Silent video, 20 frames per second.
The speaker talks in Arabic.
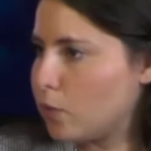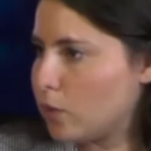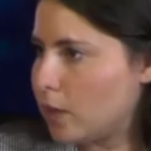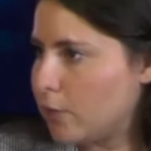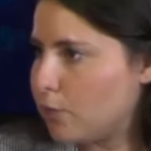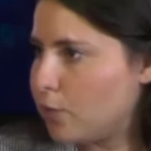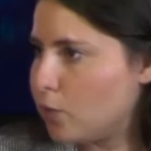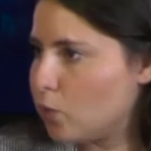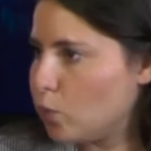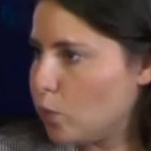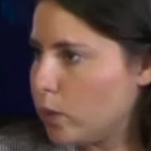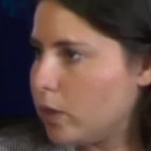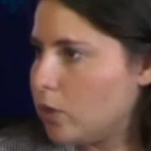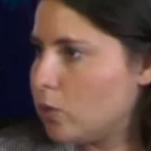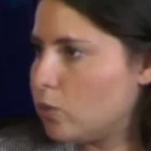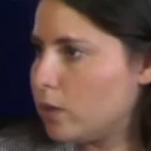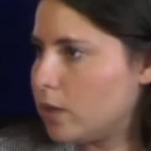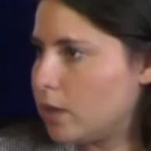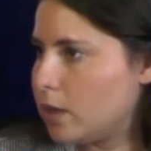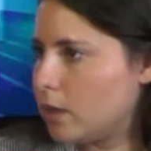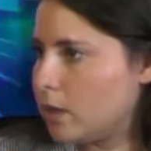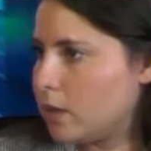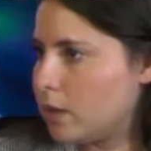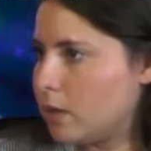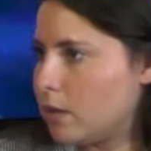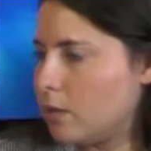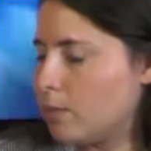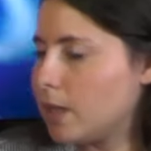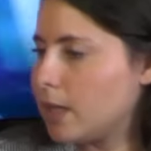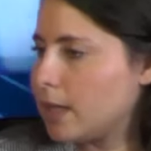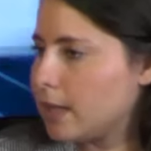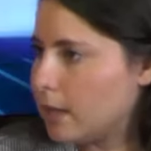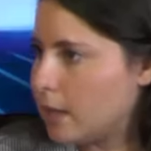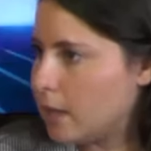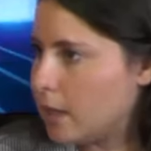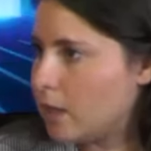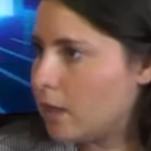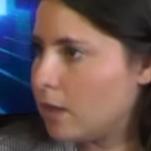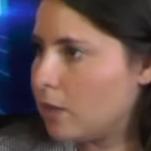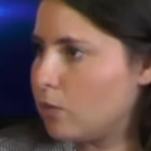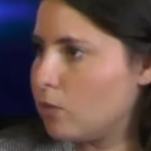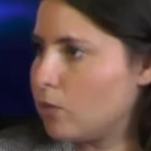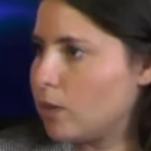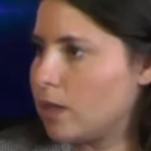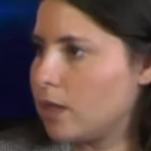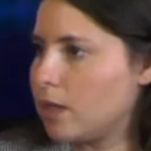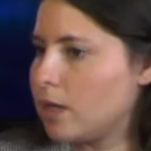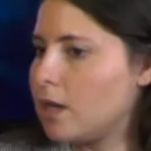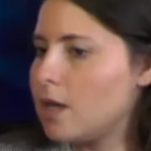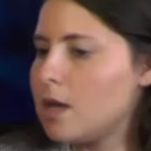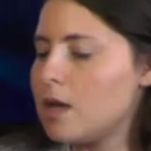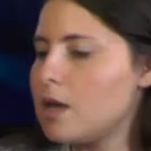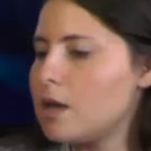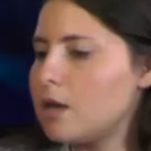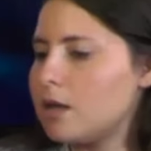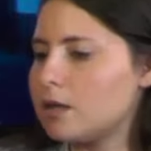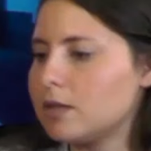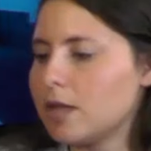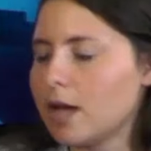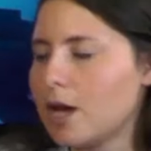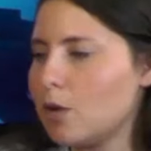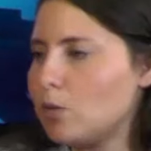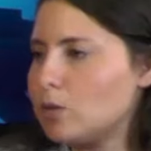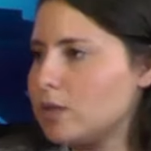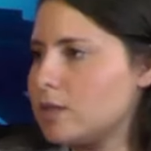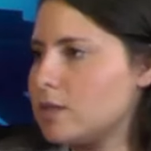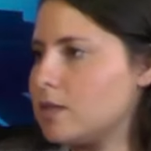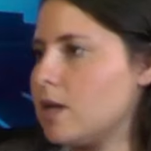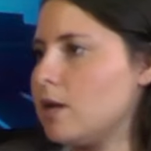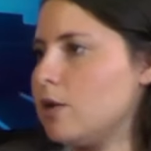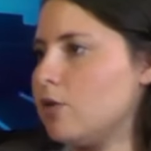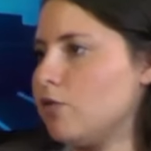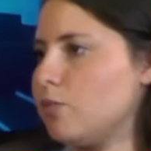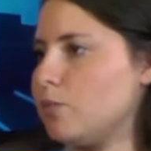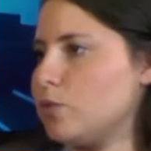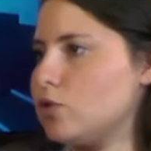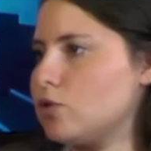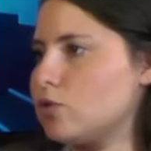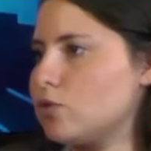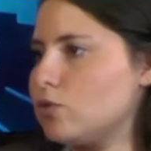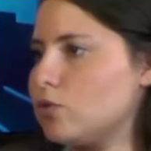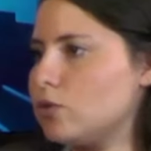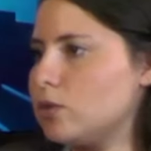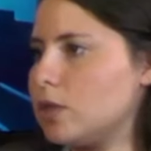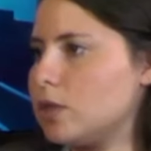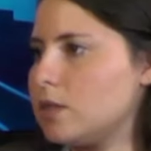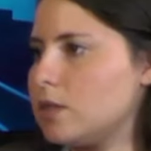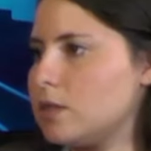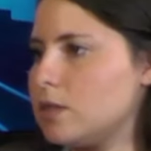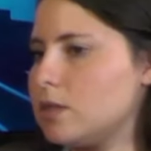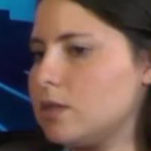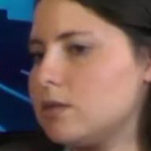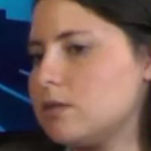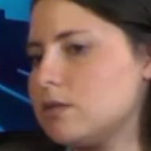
لي فيغوي ولا آه، من الغلال ولا تحاول تتصرف باش تكون انت